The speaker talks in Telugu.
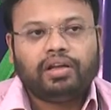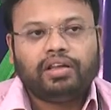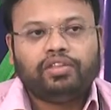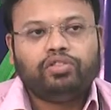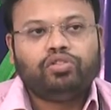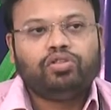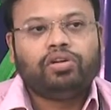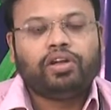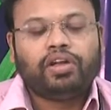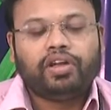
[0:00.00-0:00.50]

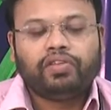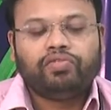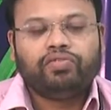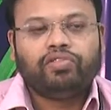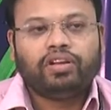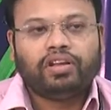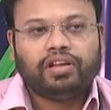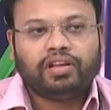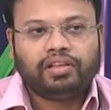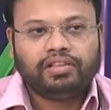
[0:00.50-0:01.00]
ఎంతో
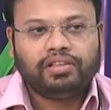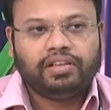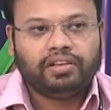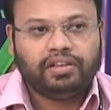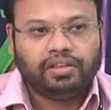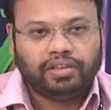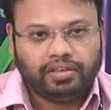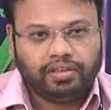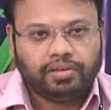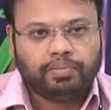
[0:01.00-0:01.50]
కేర్ఫుల్గా
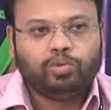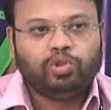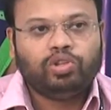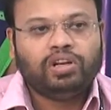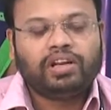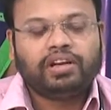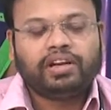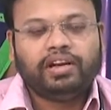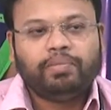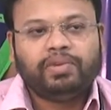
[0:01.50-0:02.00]
దీన్ని
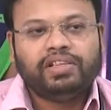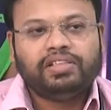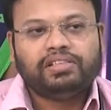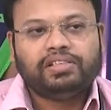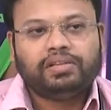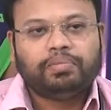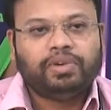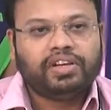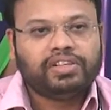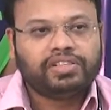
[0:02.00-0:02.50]
ముందుకు
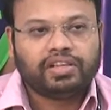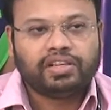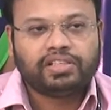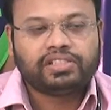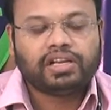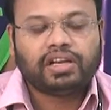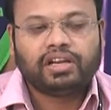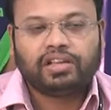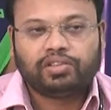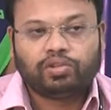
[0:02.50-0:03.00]
నడిపించి పేషెంట్
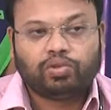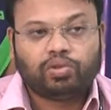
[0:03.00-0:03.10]
చాలా